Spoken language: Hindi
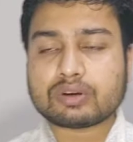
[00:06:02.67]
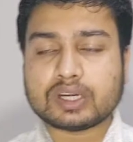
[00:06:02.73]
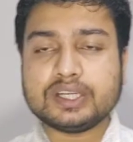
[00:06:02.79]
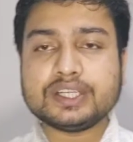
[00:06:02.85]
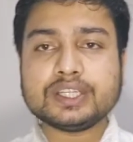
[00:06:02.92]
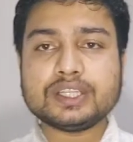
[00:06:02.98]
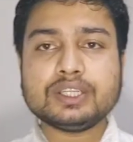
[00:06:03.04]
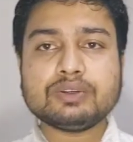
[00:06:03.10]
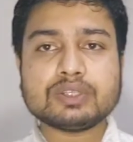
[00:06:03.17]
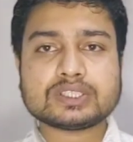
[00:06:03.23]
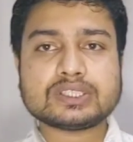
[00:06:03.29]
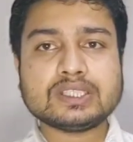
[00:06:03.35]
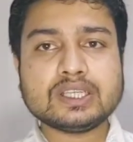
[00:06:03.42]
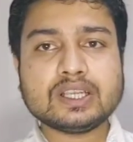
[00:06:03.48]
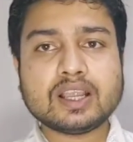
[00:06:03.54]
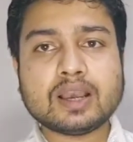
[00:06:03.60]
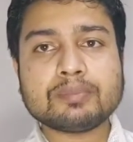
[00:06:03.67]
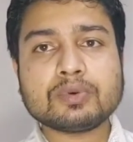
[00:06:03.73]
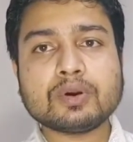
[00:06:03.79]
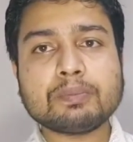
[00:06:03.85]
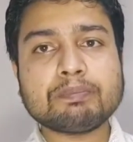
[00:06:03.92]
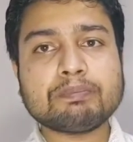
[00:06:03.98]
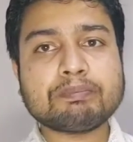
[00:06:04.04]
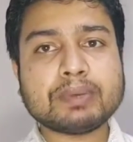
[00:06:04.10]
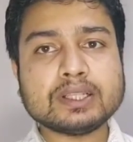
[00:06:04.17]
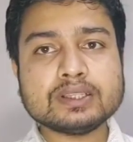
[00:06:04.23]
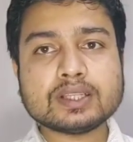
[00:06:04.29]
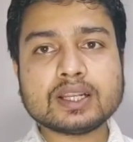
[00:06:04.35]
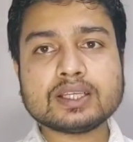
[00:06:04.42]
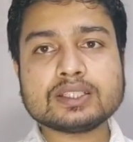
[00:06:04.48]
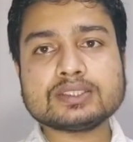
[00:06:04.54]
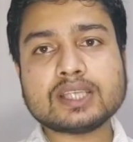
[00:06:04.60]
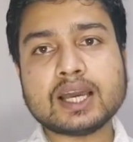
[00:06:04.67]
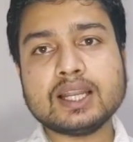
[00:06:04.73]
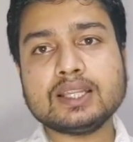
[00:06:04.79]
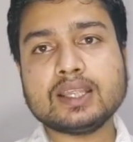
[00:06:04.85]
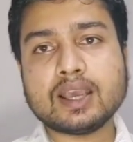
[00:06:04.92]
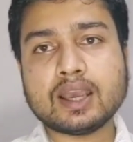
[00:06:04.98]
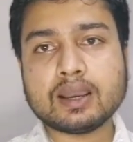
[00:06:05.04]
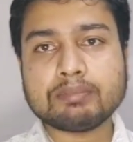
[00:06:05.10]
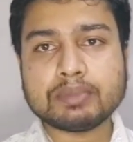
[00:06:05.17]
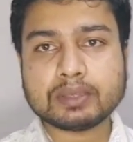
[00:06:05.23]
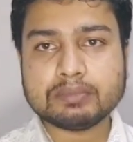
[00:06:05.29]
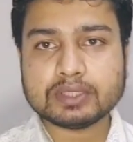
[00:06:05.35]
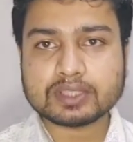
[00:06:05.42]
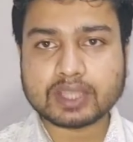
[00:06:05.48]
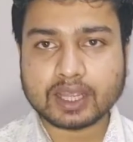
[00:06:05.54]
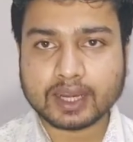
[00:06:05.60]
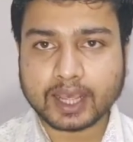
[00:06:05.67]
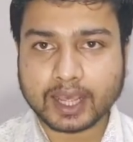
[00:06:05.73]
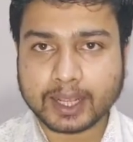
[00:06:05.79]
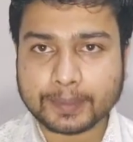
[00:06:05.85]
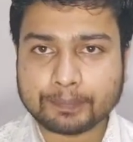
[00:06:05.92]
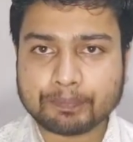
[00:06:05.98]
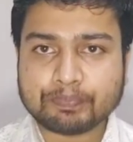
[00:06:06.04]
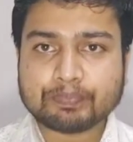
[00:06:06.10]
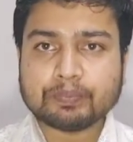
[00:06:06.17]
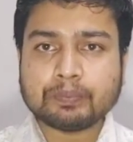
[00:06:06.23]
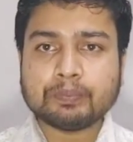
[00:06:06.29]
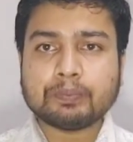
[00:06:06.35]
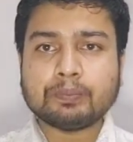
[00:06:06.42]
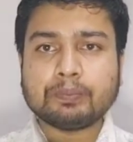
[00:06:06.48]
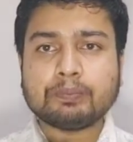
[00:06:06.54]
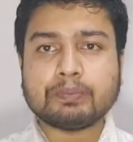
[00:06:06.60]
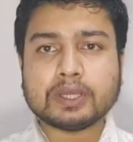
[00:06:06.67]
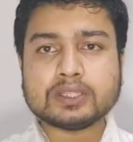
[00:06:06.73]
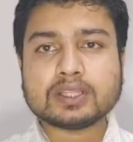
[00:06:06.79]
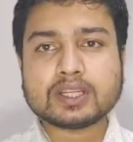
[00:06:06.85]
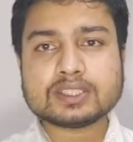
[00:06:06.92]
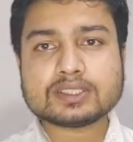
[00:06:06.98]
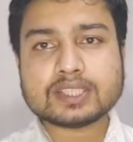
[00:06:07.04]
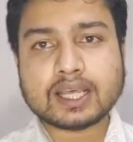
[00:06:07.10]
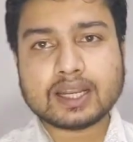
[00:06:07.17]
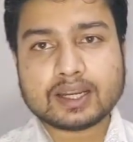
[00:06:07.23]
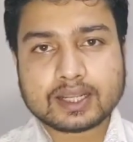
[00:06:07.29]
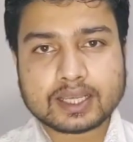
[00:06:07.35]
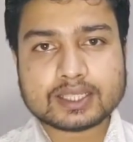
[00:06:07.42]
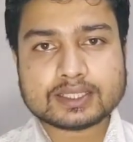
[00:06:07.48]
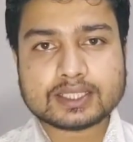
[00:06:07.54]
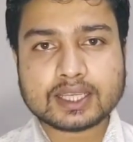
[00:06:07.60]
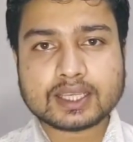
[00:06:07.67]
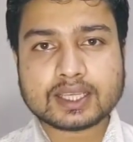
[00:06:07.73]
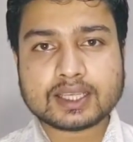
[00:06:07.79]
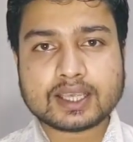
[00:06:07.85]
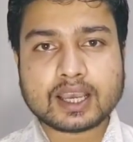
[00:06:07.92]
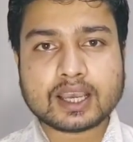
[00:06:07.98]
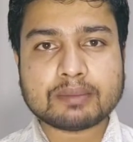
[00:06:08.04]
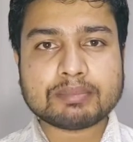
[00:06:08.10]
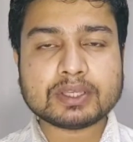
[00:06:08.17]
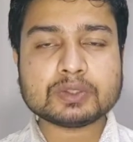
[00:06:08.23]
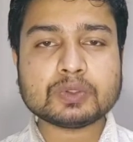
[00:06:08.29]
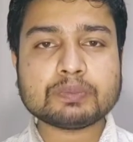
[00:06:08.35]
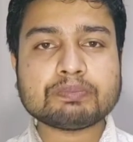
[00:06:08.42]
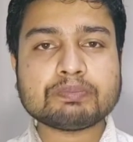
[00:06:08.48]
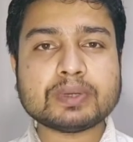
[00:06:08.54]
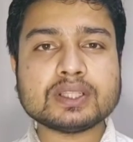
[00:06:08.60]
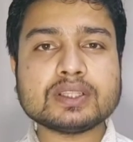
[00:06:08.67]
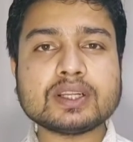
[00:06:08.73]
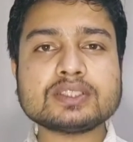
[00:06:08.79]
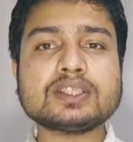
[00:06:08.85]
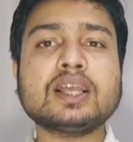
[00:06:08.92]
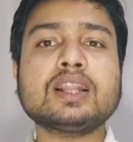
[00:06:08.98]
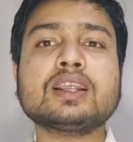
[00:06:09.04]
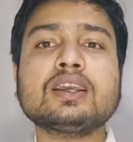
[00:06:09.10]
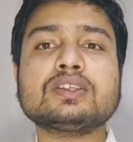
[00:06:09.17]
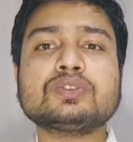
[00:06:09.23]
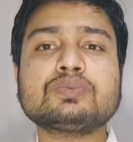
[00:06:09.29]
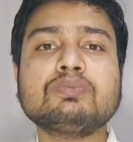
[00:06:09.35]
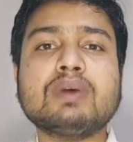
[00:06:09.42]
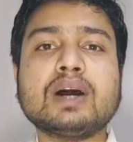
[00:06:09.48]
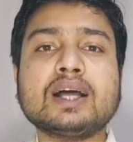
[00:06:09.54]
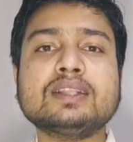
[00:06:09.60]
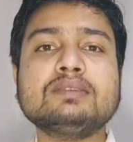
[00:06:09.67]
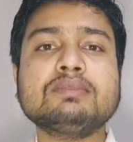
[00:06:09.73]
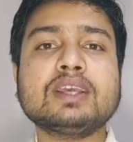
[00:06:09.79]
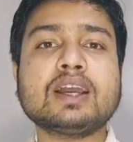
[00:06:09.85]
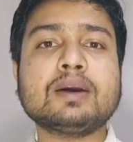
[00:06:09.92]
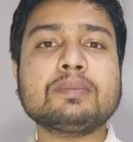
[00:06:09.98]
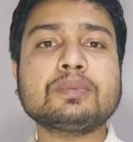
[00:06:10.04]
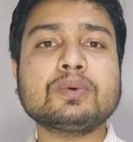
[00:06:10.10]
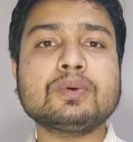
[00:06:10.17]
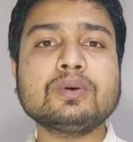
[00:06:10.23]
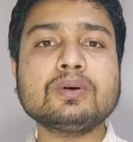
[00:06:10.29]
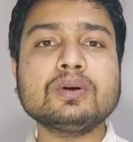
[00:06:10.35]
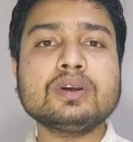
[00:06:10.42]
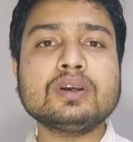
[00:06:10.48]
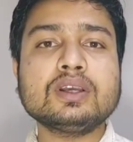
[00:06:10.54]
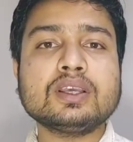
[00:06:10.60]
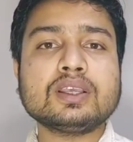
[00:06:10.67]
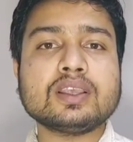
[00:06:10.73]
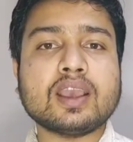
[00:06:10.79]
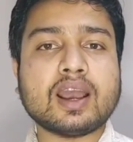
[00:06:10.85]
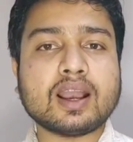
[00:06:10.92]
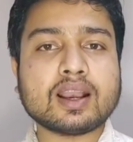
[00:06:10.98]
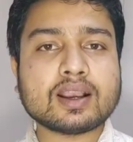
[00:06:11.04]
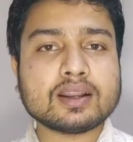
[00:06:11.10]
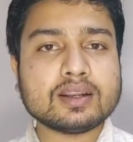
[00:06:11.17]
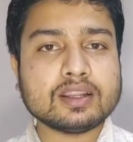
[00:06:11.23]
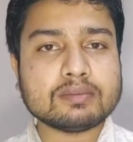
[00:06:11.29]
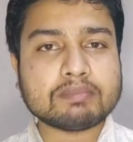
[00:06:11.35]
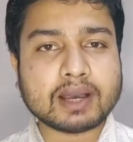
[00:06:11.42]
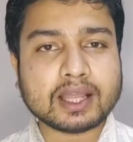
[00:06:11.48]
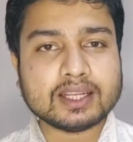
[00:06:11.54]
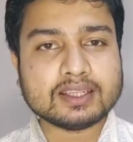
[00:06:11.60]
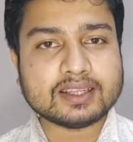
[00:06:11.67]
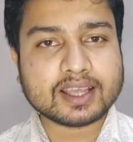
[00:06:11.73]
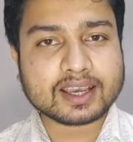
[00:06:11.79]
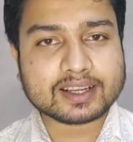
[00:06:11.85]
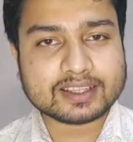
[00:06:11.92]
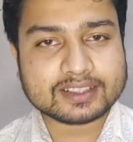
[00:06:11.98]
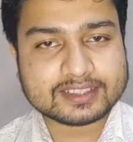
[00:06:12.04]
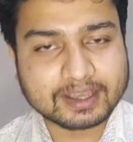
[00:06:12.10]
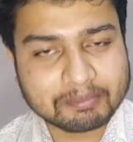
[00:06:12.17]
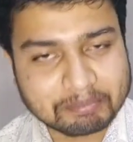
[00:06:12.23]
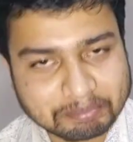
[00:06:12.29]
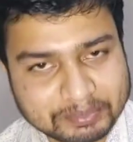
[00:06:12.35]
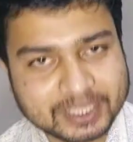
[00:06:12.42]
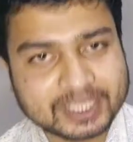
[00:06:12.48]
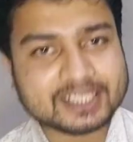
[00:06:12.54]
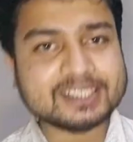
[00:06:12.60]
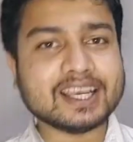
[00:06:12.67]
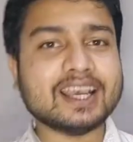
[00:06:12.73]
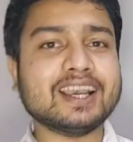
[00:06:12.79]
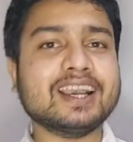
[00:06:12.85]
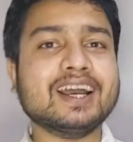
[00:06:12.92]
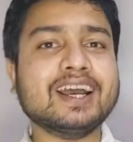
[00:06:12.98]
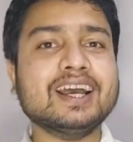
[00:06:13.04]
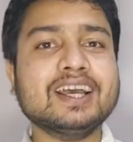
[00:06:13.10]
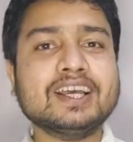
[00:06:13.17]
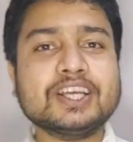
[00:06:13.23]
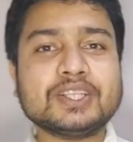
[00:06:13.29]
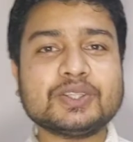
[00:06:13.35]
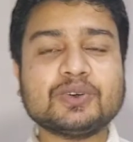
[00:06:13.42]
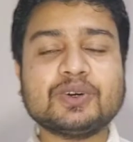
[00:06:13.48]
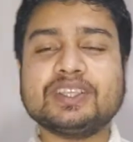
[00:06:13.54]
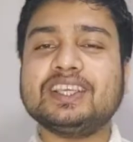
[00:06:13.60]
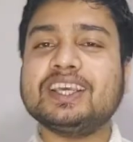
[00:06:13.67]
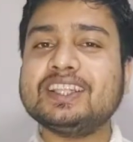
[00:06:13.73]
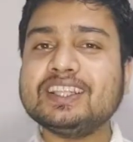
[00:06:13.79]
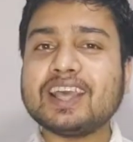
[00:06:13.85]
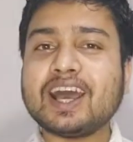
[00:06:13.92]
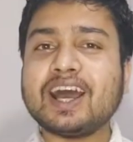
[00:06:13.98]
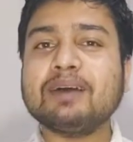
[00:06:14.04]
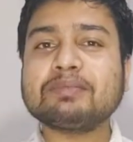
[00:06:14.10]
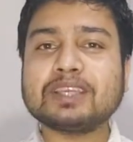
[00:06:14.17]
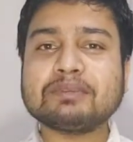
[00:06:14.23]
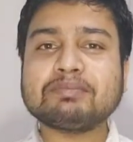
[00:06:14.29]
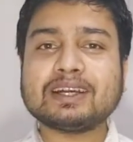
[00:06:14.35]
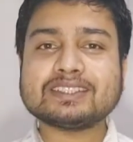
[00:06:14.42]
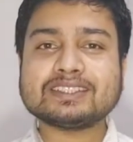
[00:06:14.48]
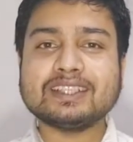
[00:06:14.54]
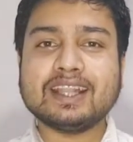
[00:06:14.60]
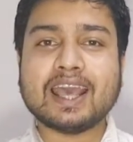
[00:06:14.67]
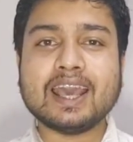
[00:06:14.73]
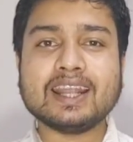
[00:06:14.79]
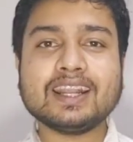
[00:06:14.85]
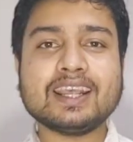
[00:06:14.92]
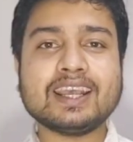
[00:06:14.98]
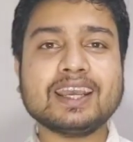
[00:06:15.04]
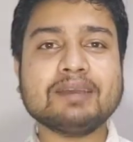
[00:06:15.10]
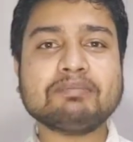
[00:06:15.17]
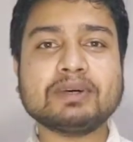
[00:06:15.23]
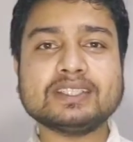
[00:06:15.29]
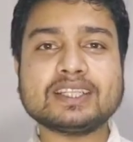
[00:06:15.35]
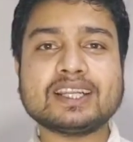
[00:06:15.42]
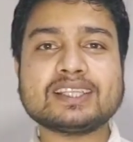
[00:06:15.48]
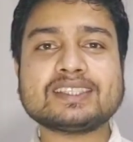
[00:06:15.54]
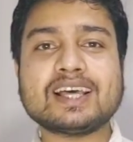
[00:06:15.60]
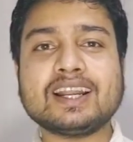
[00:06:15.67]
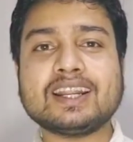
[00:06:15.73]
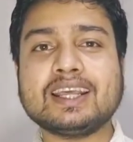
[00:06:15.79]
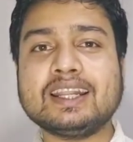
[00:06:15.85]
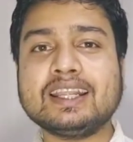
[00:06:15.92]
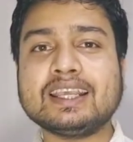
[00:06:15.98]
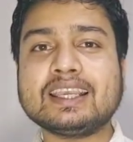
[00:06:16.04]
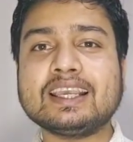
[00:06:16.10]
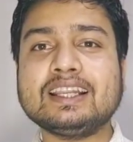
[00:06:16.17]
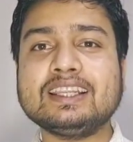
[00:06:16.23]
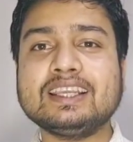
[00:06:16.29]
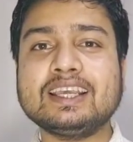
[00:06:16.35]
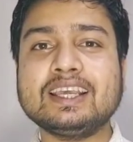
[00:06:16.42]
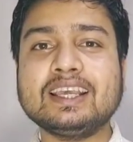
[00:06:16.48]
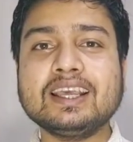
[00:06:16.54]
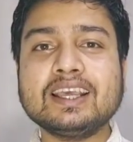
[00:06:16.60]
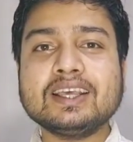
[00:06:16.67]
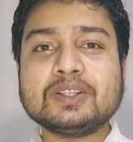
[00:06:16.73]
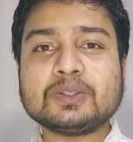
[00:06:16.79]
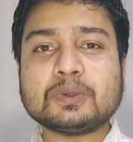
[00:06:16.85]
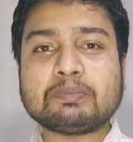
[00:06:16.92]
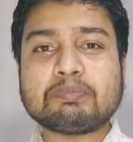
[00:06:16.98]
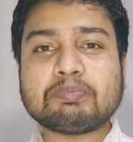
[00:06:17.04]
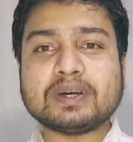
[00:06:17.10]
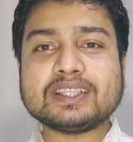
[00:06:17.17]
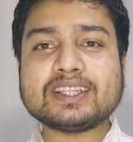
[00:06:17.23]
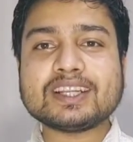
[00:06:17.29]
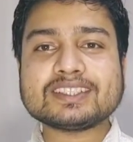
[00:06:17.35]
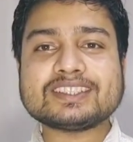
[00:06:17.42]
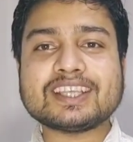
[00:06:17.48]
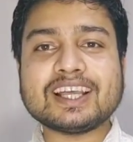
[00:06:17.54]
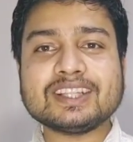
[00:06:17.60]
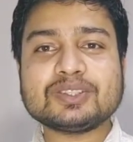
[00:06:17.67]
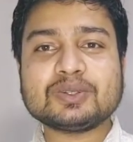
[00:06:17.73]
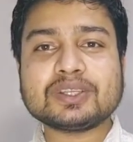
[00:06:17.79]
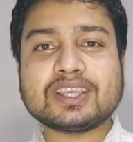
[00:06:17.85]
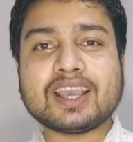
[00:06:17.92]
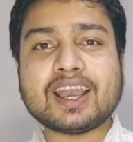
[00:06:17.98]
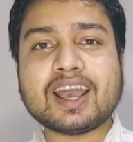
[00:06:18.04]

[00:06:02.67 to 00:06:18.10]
यदि विदेशी लड़का कोई नेपाल की लड़की से शादी करता है तो उस दौरान उसको कंटिन्यू पंद्रह साल तक नेपाल में रहना होगा पंद्रह साल के बाद ही उसे नेपाली नागरिकता मिलेगा